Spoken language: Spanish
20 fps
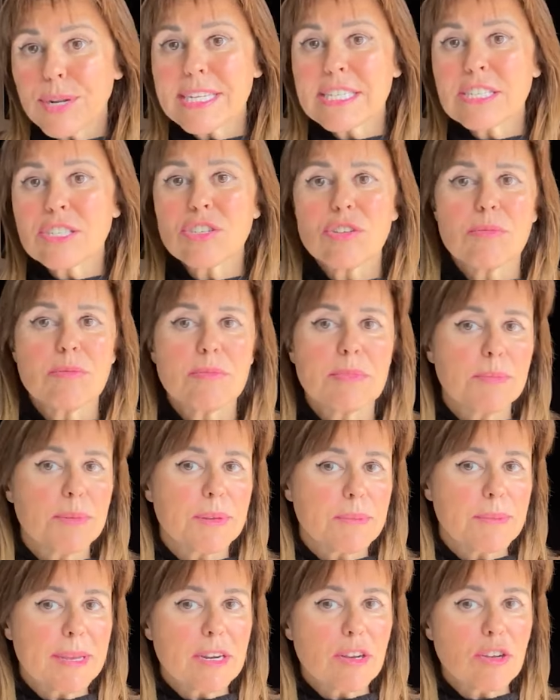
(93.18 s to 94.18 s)
eso mi
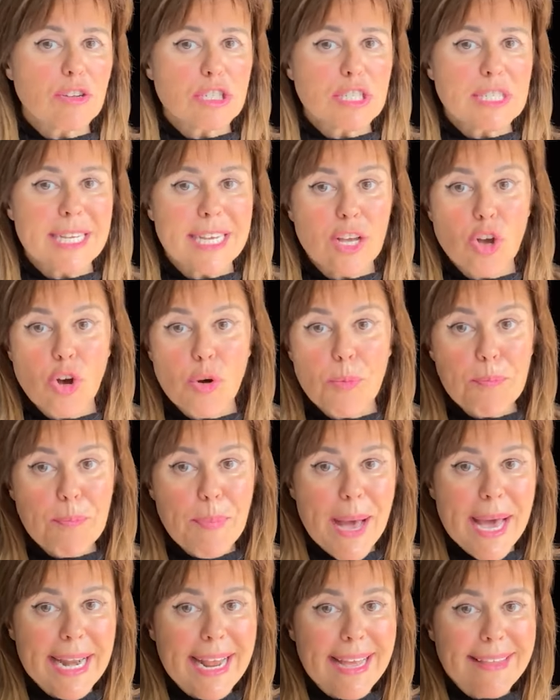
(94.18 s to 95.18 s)
primer consejo
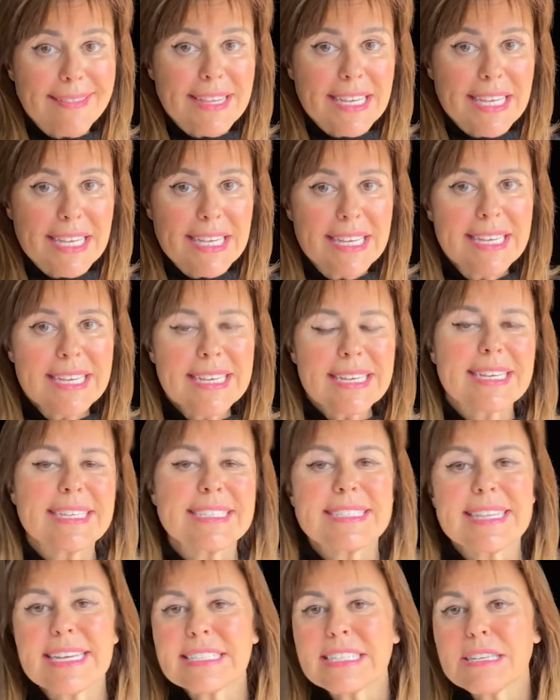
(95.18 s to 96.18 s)
para ti que
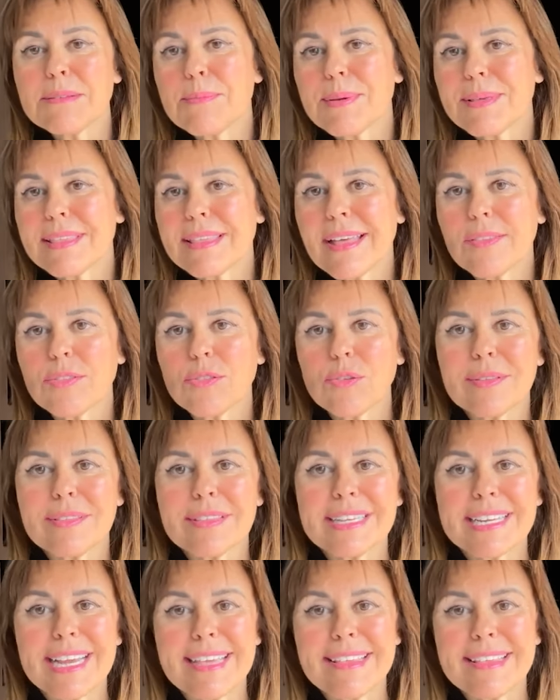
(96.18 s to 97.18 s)
estás empezando en
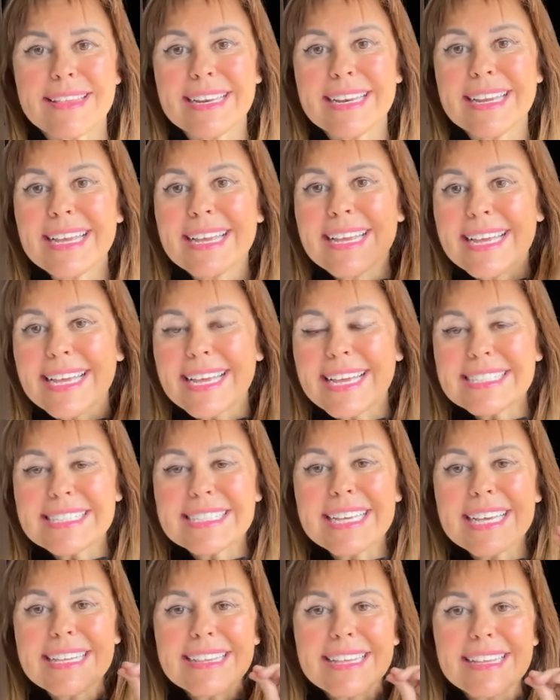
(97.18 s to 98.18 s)
trading es
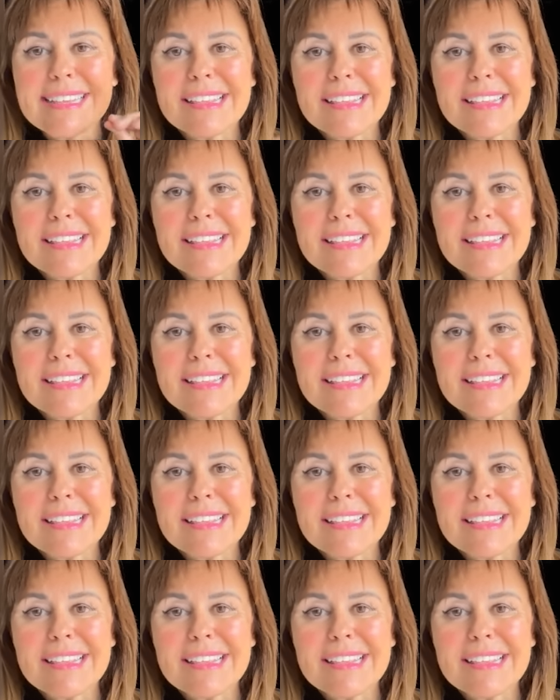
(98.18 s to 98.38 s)
que te